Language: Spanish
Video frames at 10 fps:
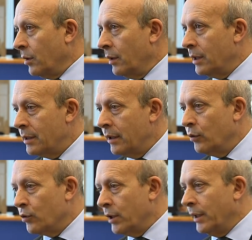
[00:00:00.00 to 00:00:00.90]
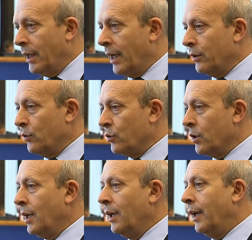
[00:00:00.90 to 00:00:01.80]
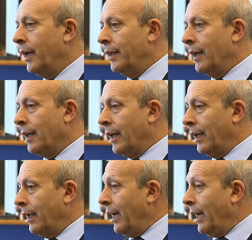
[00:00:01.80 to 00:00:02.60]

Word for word: distintos sindicatos, en el que